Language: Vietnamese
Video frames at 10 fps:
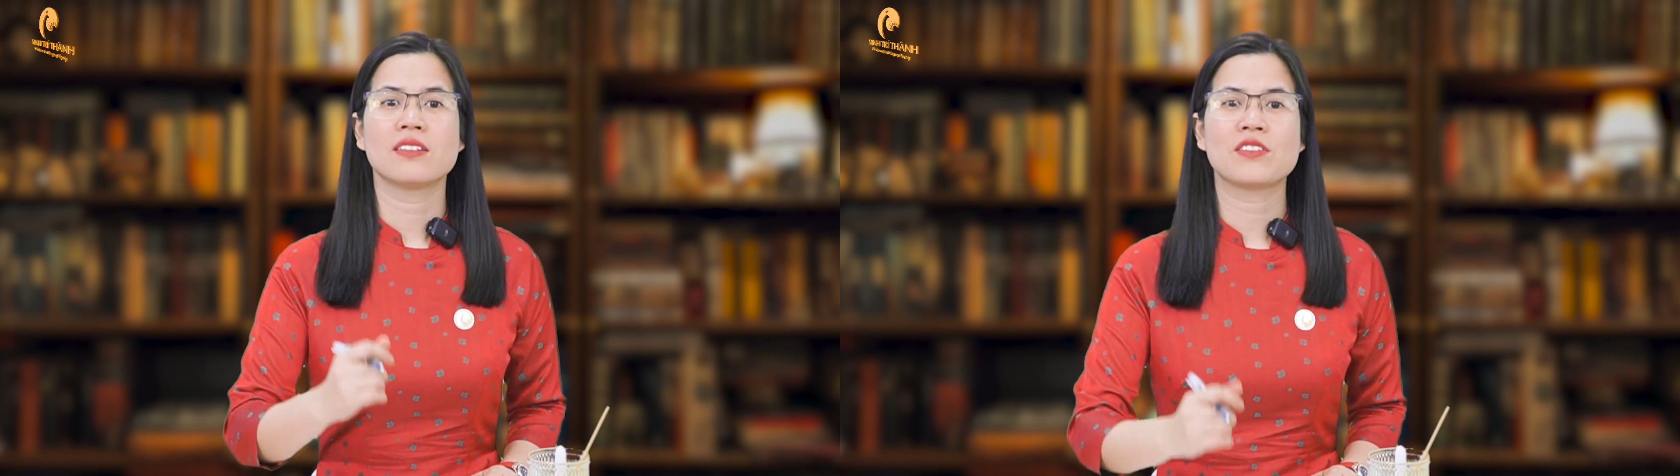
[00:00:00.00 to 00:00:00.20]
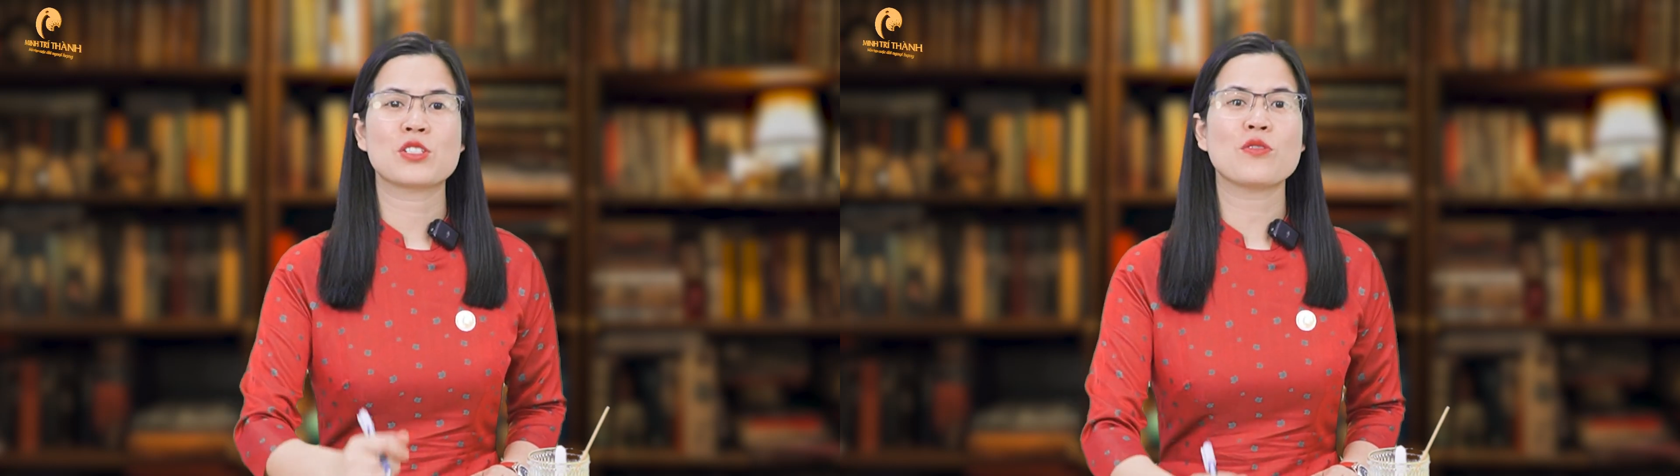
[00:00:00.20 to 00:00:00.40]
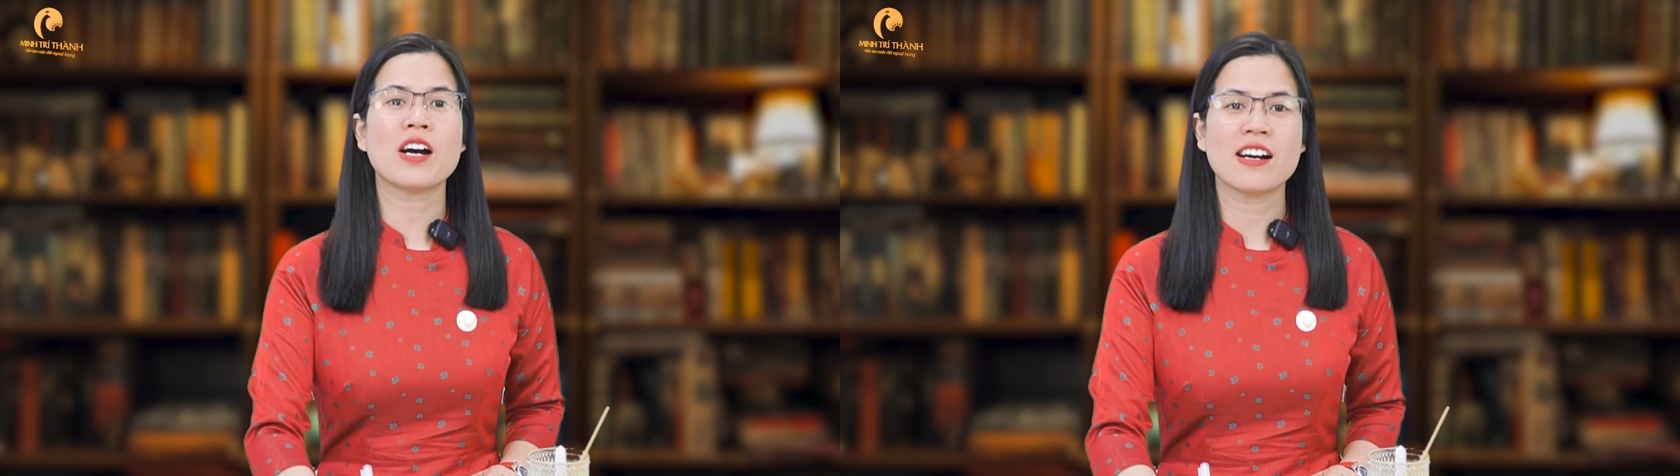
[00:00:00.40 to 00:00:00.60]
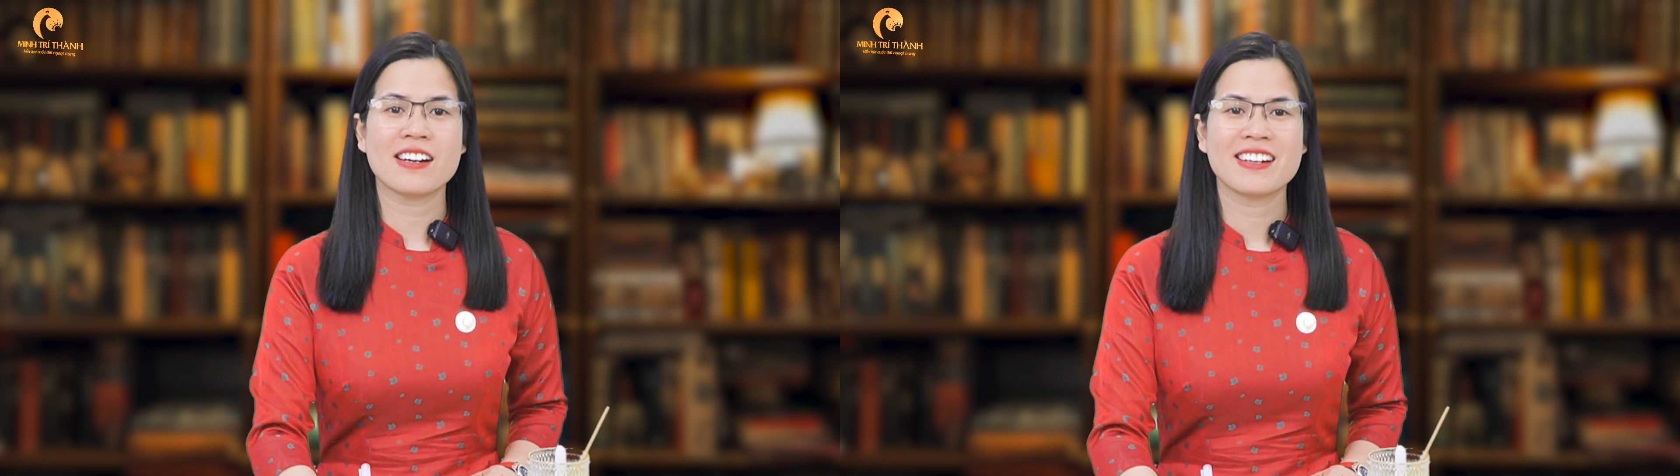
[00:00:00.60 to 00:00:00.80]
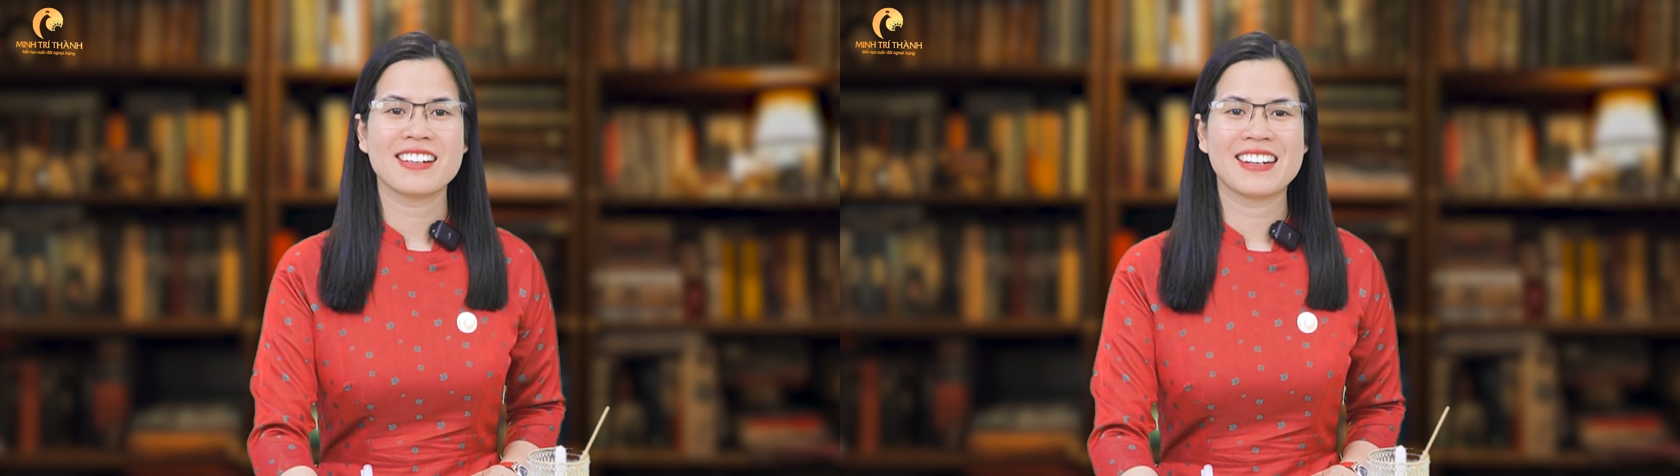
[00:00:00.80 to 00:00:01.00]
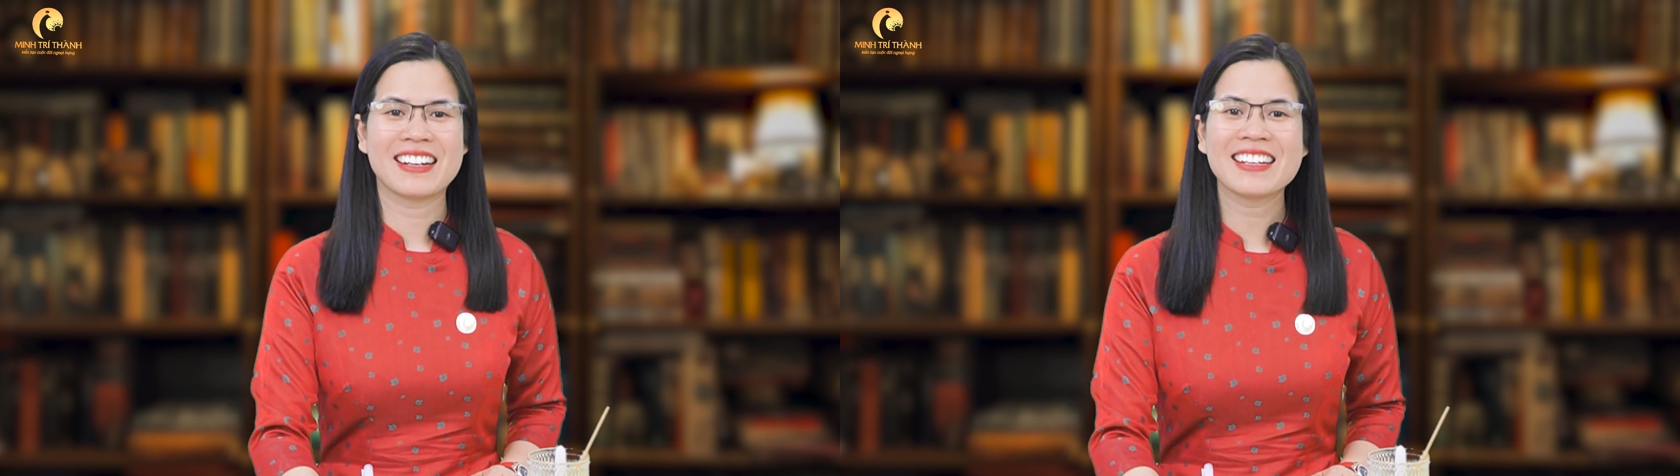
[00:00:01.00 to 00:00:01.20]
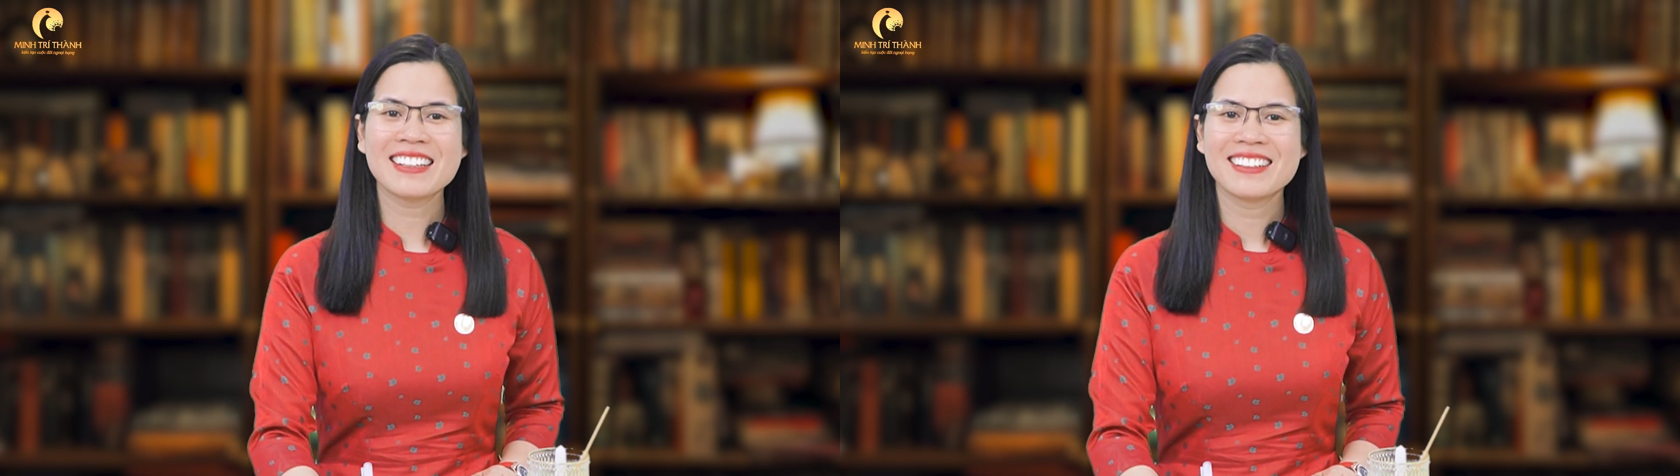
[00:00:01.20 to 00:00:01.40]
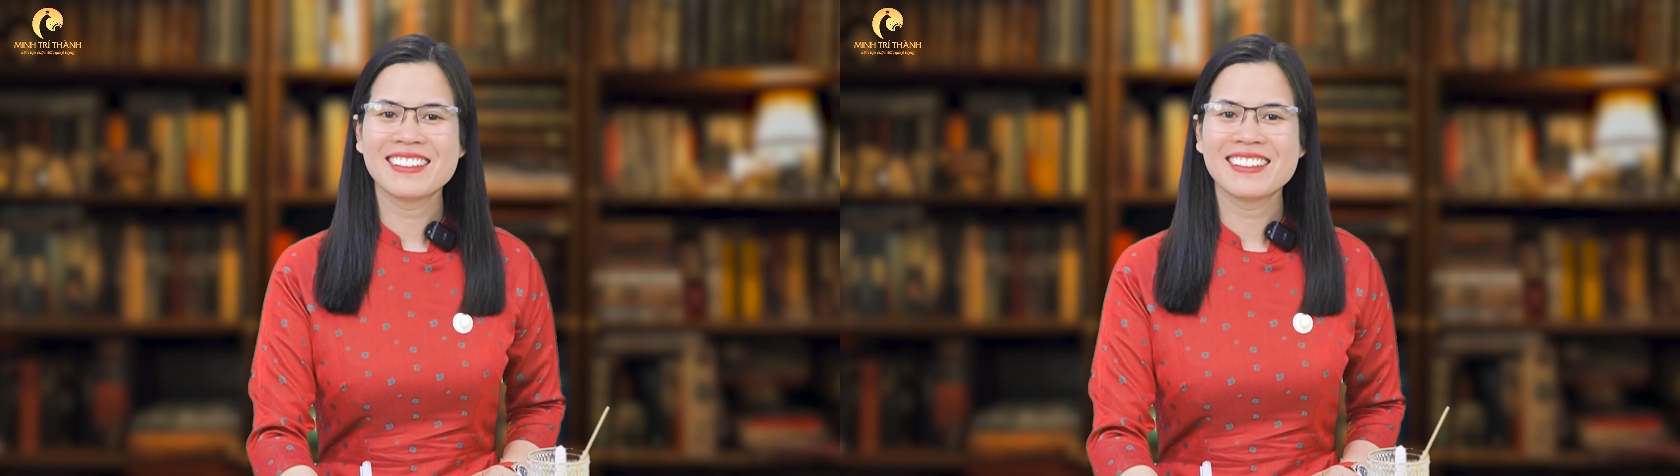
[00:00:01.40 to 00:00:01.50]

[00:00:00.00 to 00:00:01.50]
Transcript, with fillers: về cho vợ Đấy.